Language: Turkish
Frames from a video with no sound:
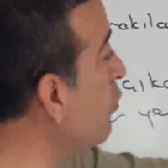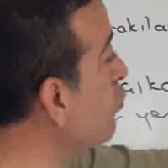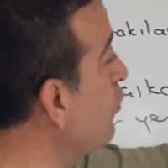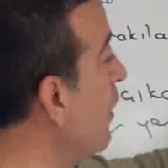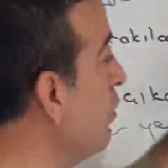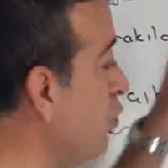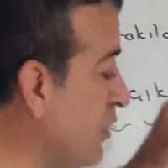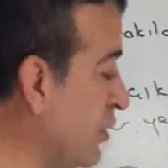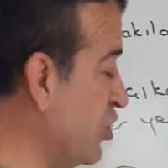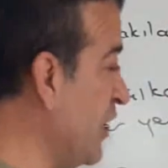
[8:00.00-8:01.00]
Osmanlı
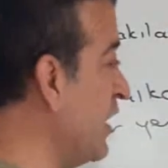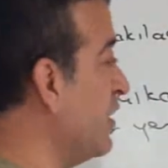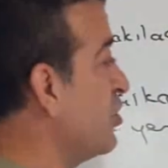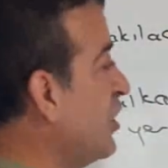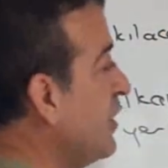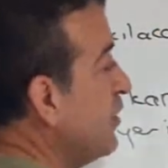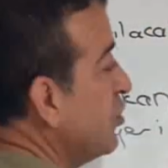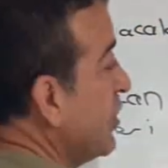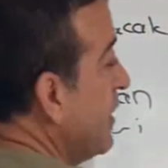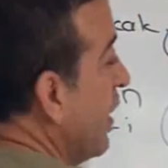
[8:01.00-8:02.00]
oradan çekilir.
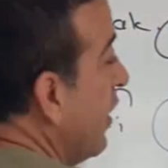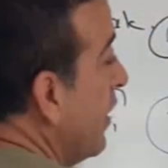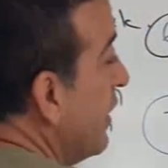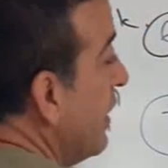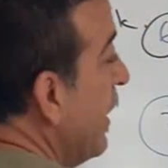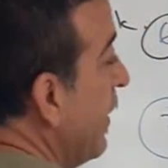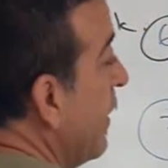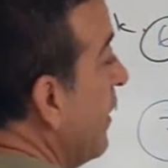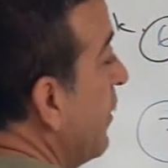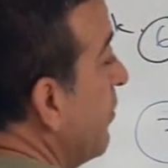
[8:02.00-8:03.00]
Çekilince de haliyle
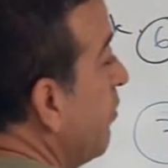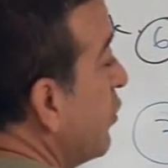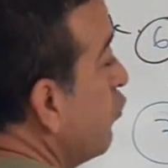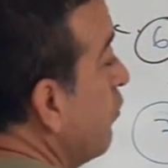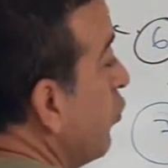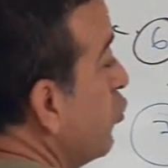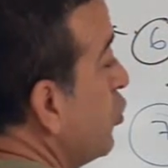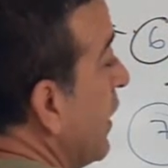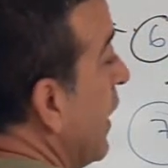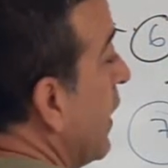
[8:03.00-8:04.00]
Batum
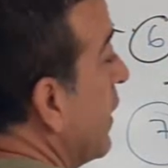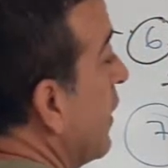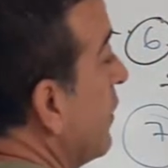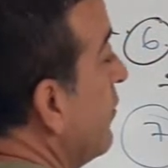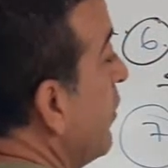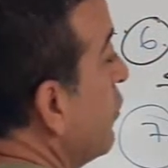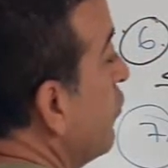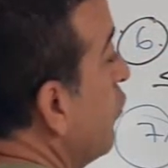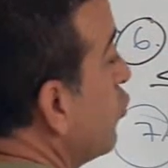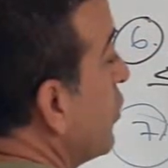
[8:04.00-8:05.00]
boşta kalır.
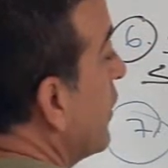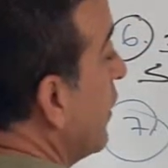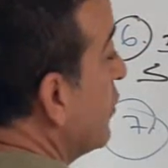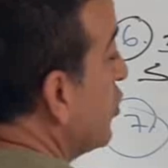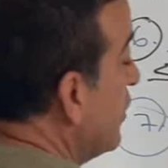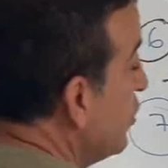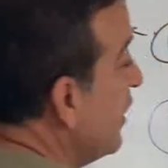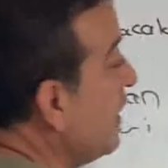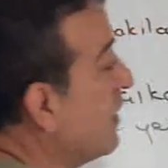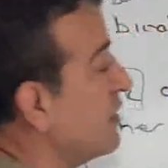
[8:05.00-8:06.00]
Batum boşta kalınca da
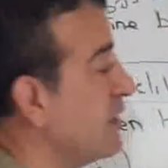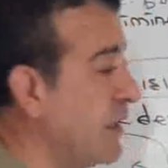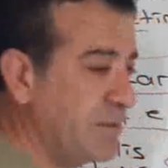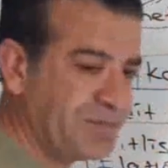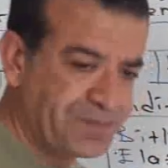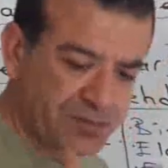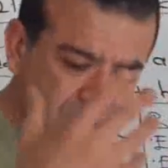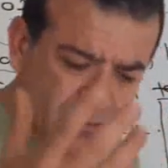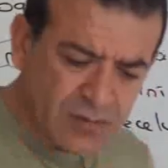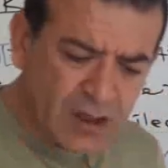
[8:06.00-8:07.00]
işte İngilizler
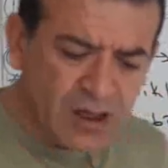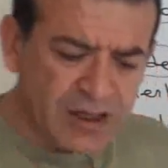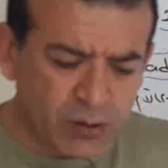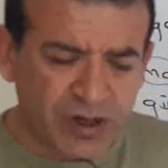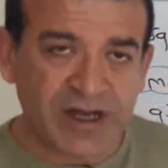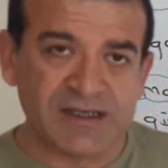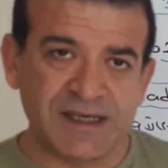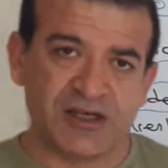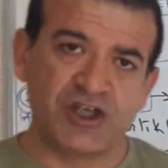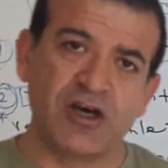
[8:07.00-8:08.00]
ee, oraya
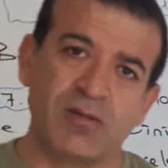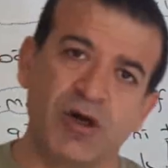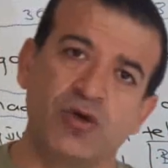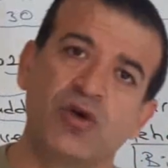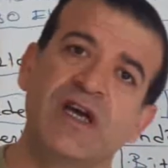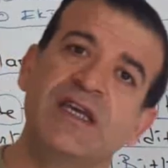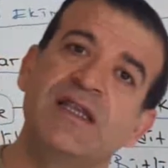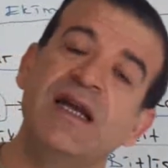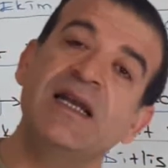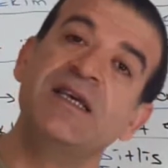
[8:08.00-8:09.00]
asker çıkarma yoluna
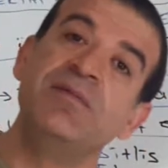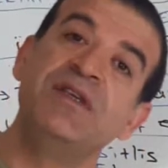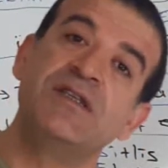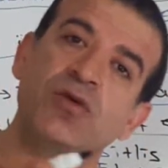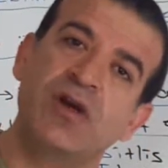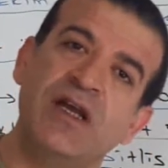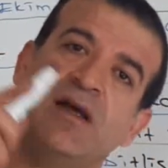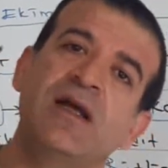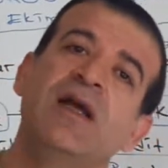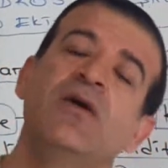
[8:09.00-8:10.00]
giderler ki biz
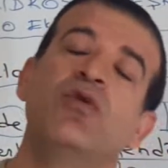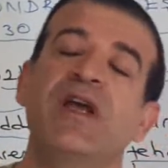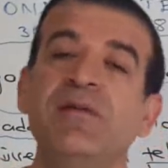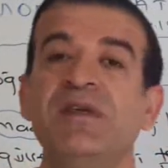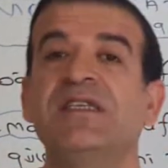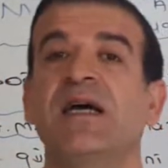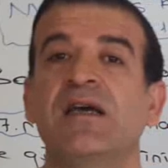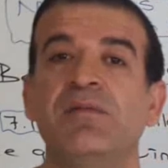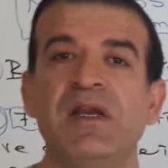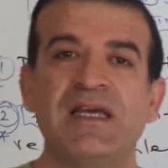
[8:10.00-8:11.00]
oraya orayı
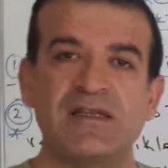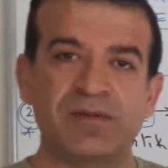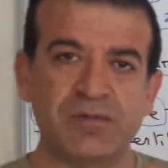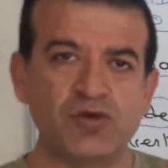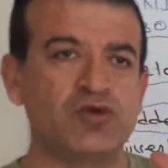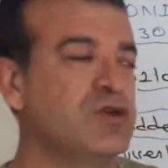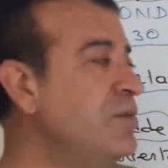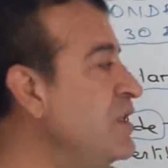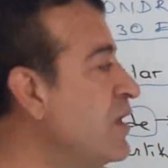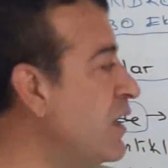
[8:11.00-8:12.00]
misak-ı milliye tıpkı Musul
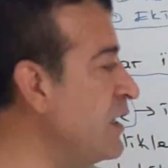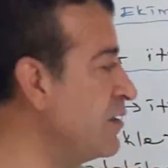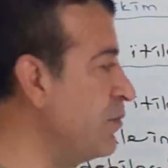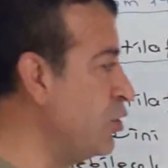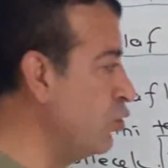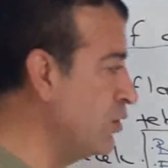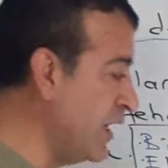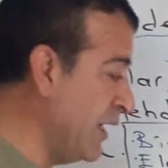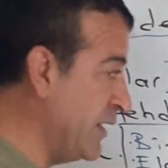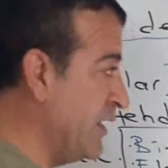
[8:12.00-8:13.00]
gibi dahil etme
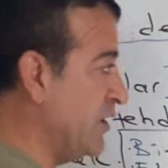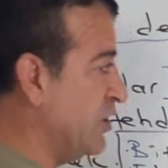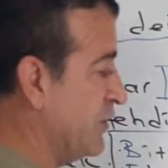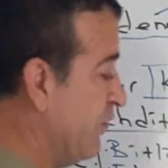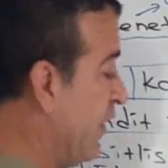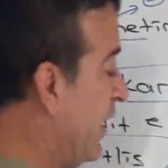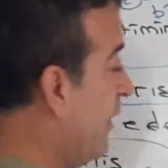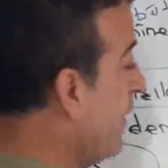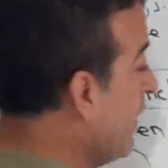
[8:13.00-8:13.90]
yoluna gideceğiz ve